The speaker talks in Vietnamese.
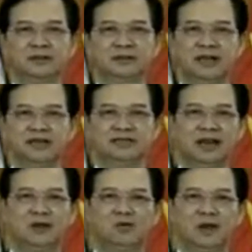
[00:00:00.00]
Đây sẽ
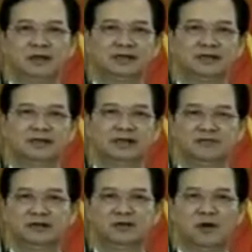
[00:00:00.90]
là quá trình
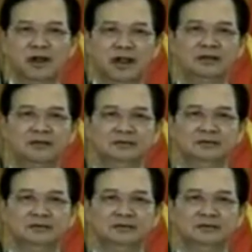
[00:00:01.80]
không ít khó khăn